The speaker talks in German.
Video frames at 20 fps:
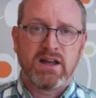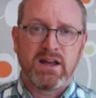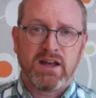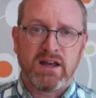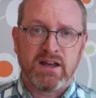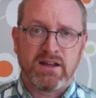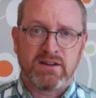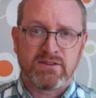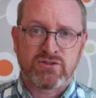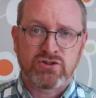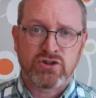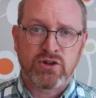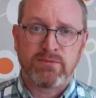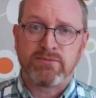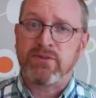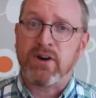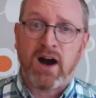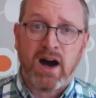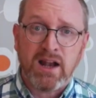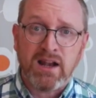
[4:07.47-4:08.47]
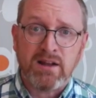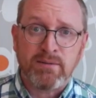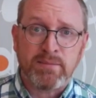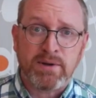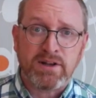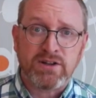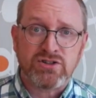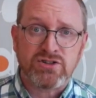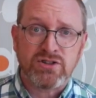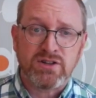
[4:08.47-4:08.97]
Er ist Schöpfer aller
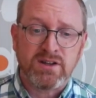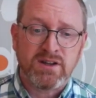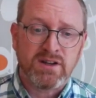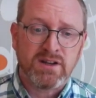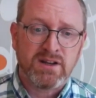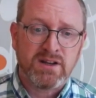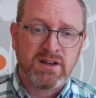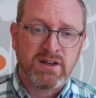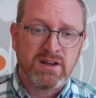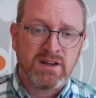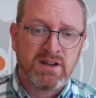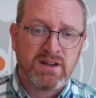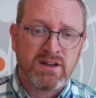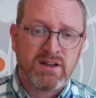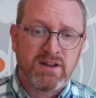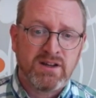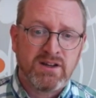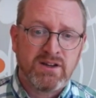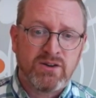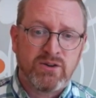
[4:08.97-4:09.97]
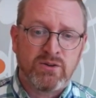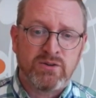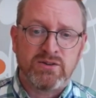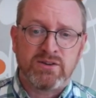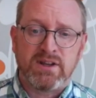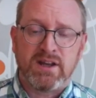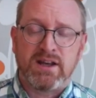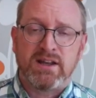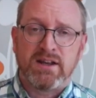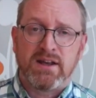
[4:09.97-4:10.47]
Menschen. Und
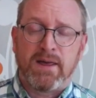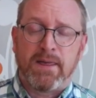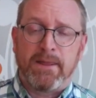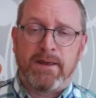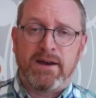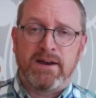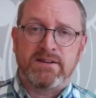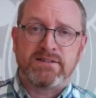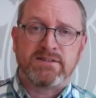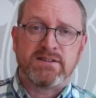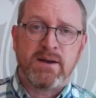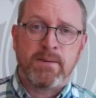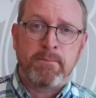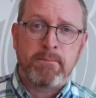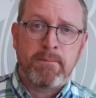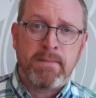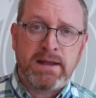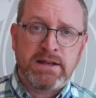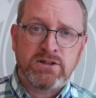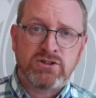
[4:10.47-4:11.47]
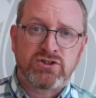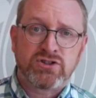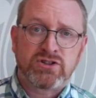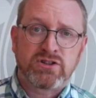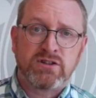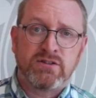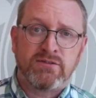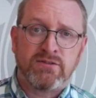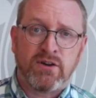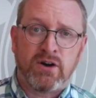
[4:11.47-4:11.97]
er ist der
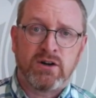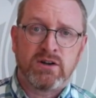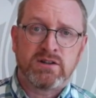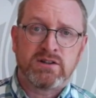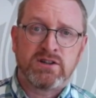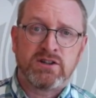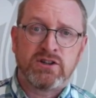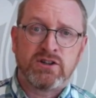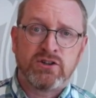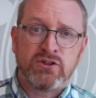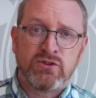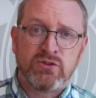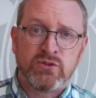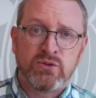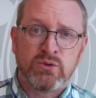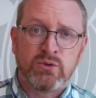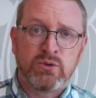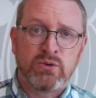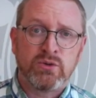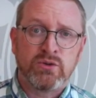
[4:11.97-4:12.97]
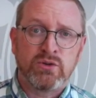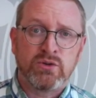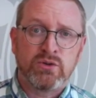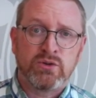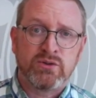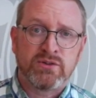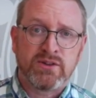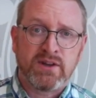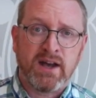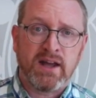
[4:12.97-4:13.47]
menschgewordene Sohn
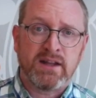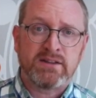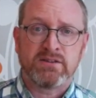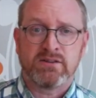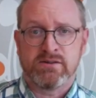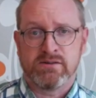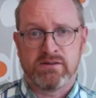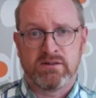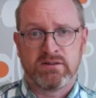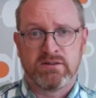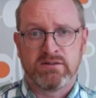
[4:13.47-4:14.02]
und Retter.